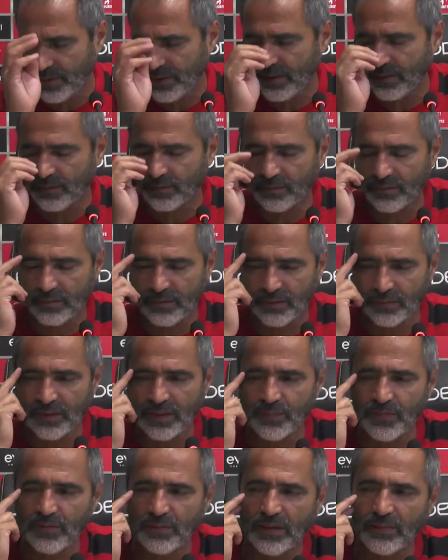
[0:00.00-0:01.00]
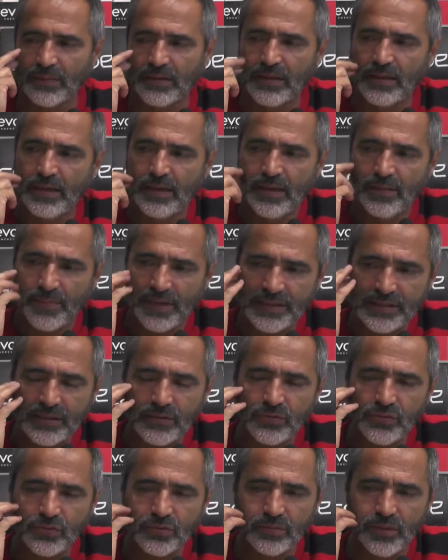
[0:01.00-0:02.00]
nenhum, não tem problema. Mas
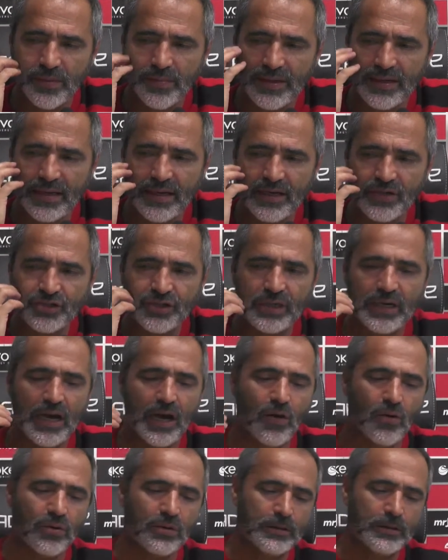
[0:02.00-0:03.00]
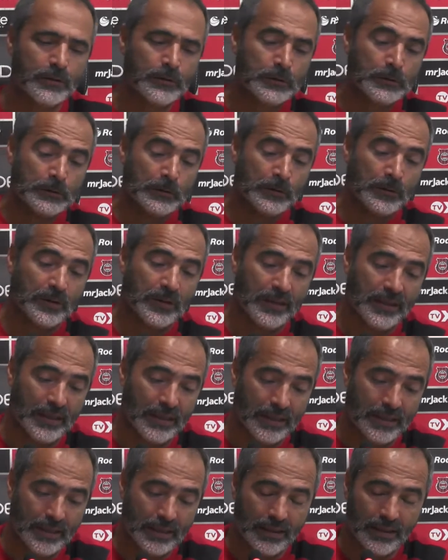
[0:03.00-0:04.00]
eu, de uma maneira geral,
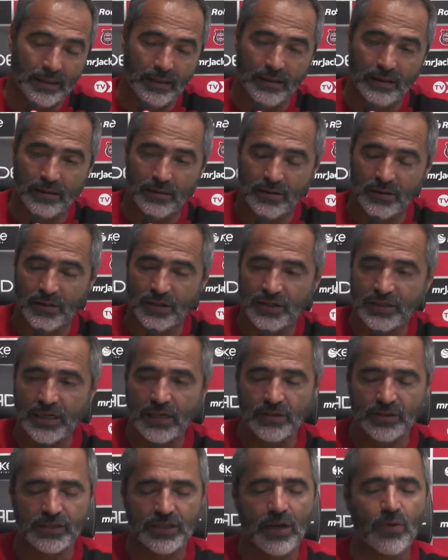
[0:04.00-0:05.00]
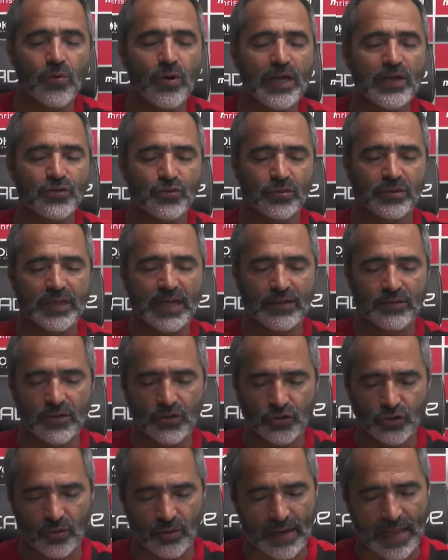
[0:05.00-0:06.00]
é, se, é, se, é um resultado
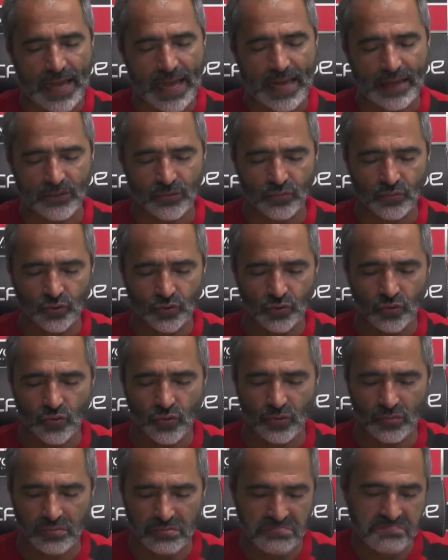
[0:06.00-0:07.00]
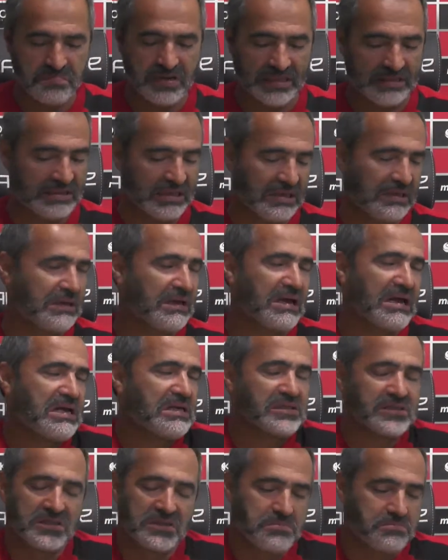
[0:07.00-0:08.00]
isolado, um jogo, empatar em
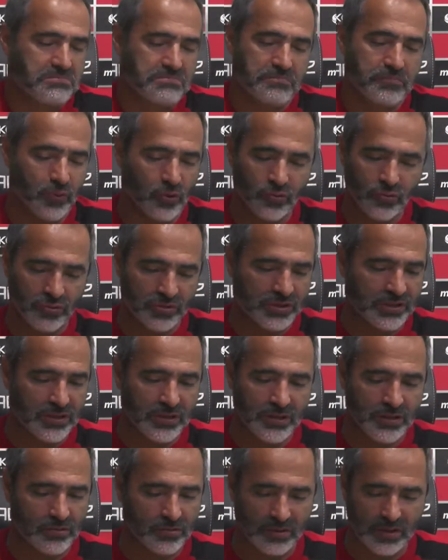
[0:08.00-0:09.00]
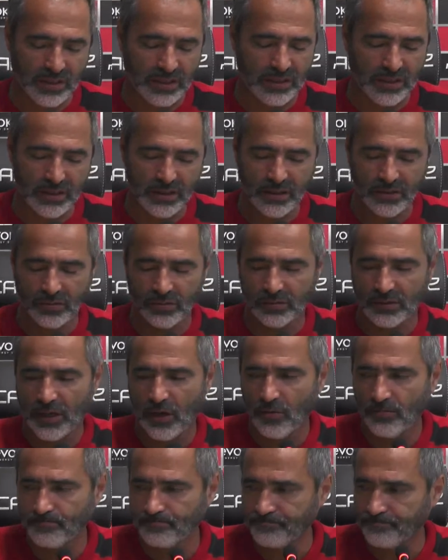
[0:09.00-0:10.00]
casa, produzindo, criando
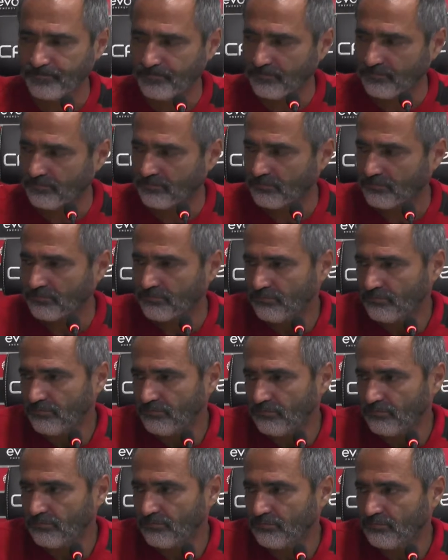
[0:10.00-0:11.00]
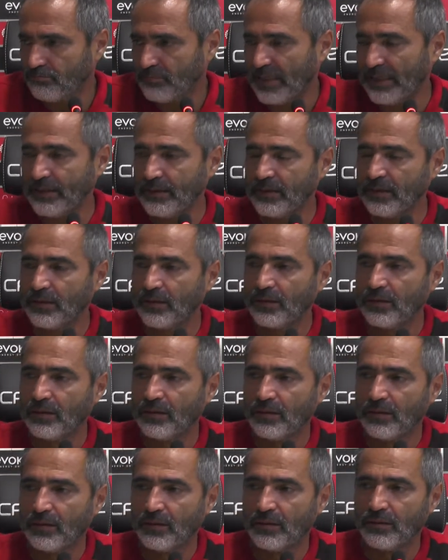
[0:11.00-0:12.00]
tal, né?
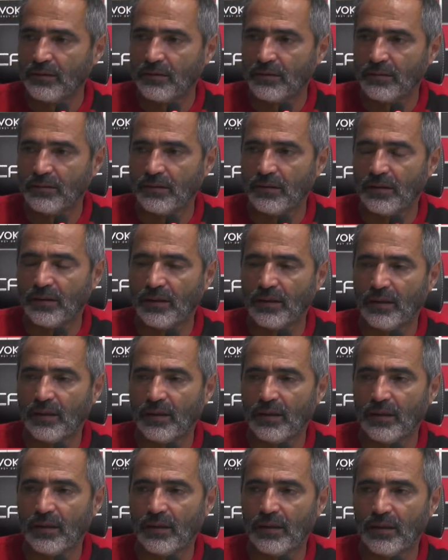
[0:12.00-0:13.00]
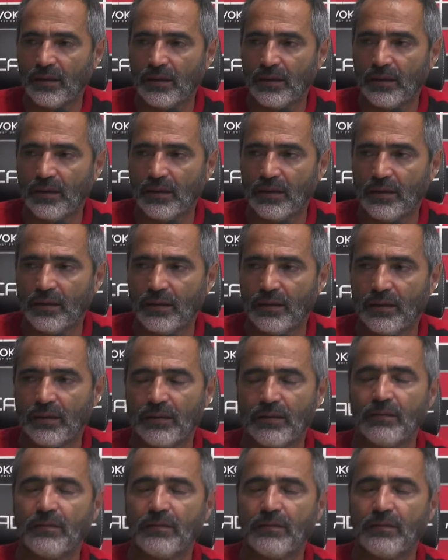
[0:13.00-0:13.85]
É,